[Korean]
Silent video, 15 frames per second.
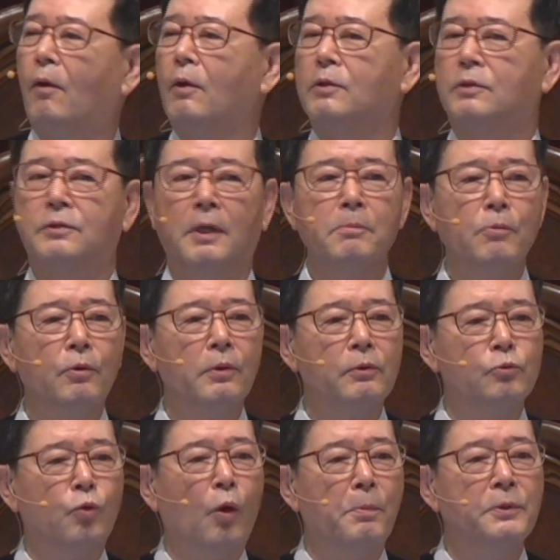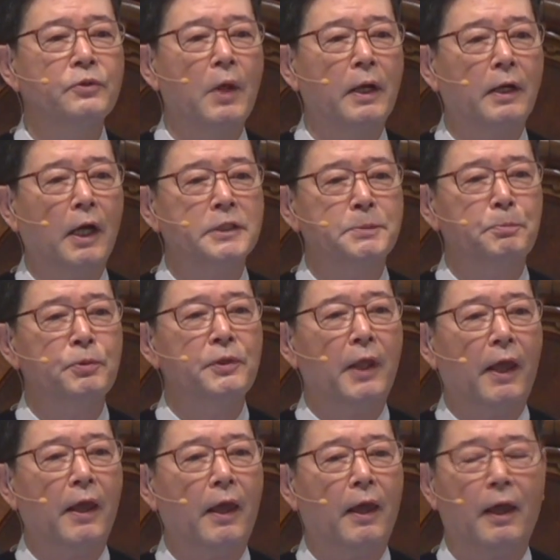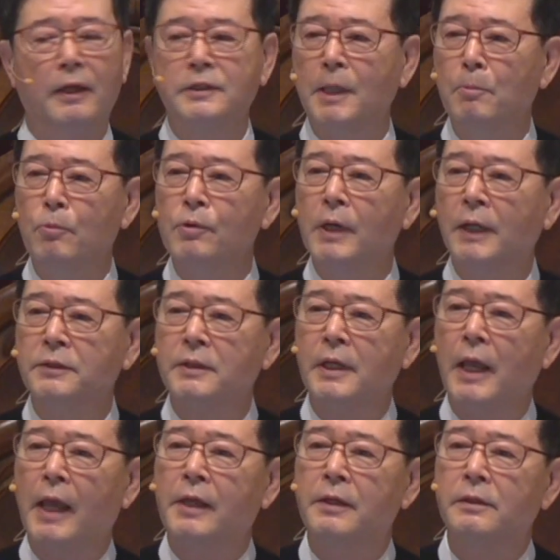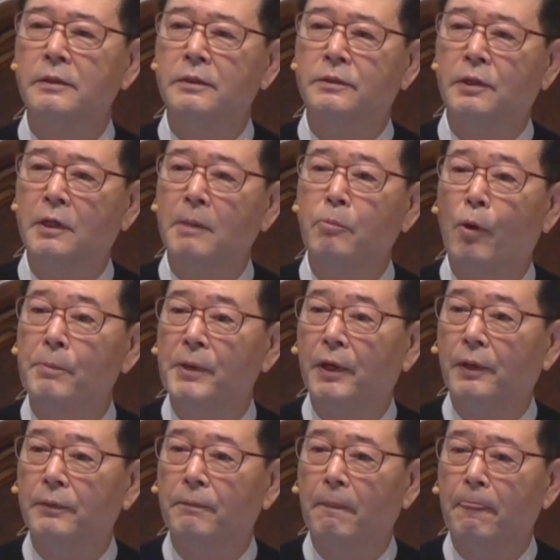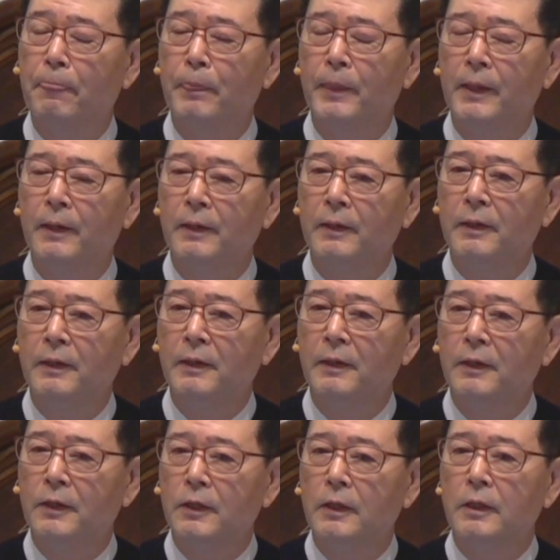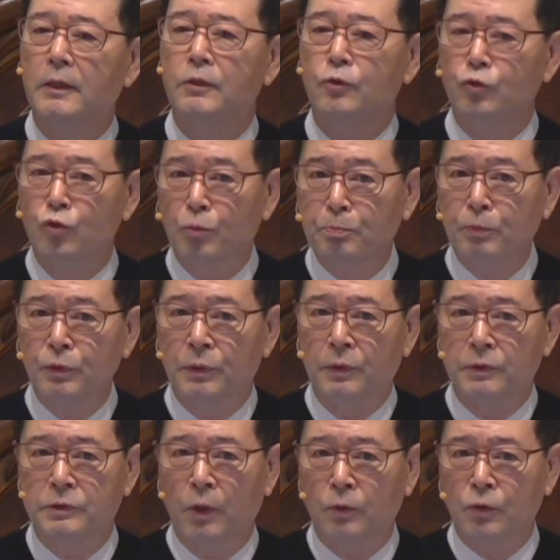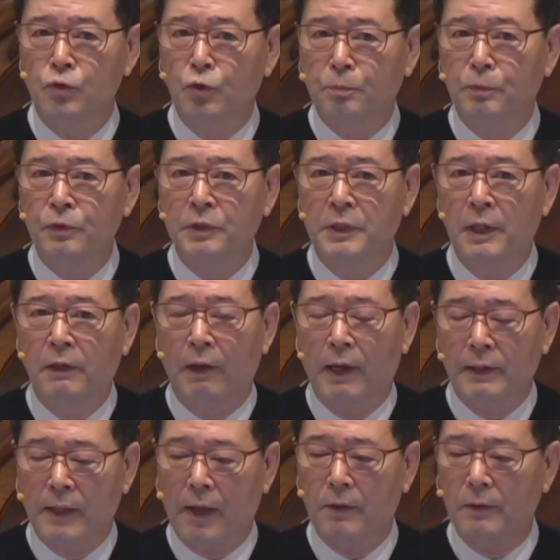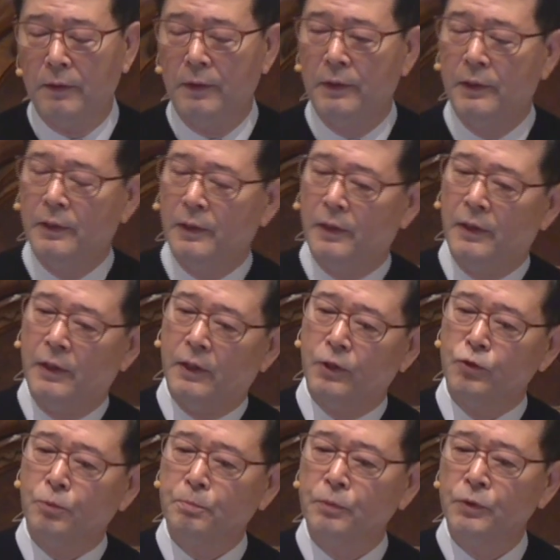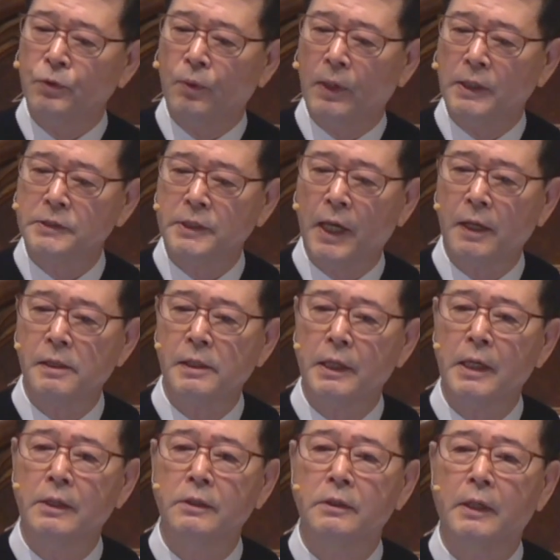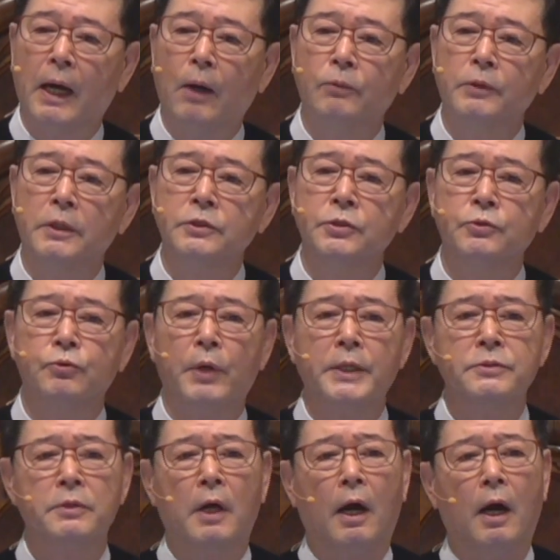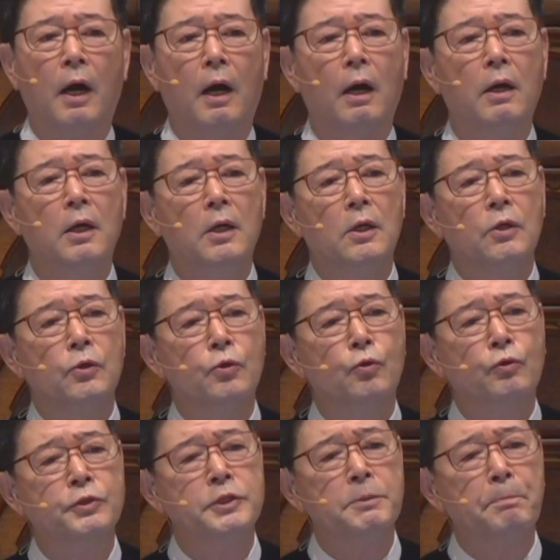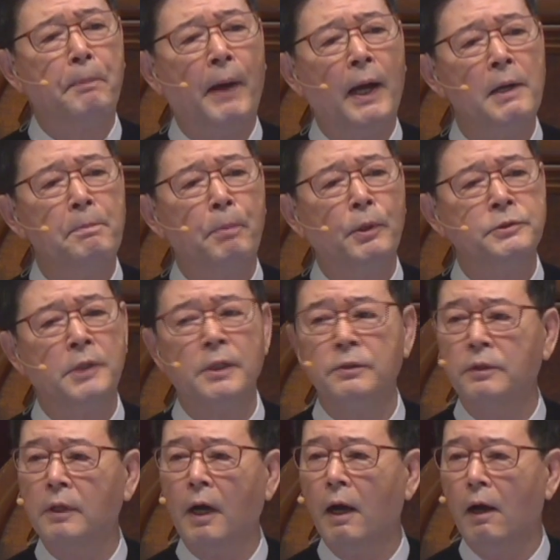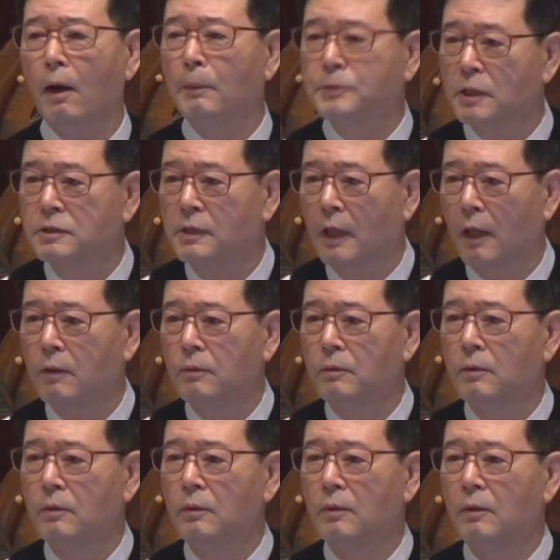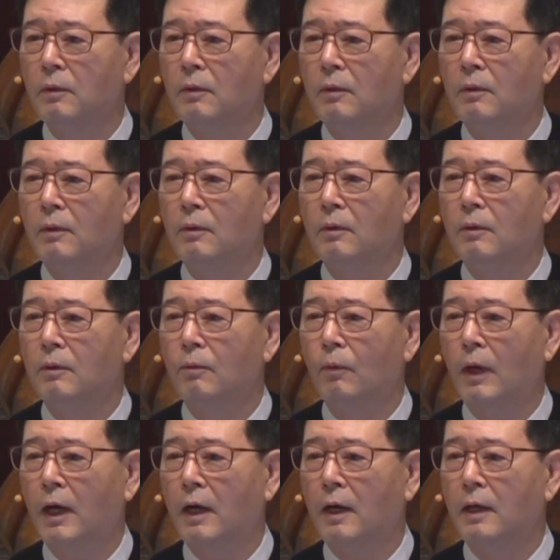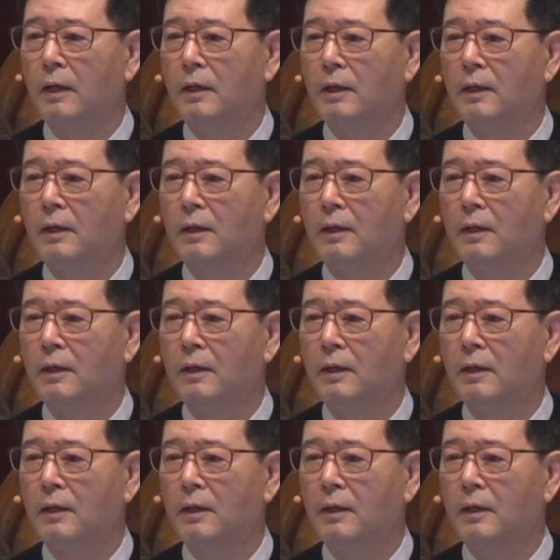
어, 그게 뭐 도움이 될까 싶은데 전문가들의 얘기를 들어보면 6분, 적어도 6분은 읽어야 돼요. 6분 뭐 동안 책을 읽는 가운데 스트레스가 68%가 없어진대. 와.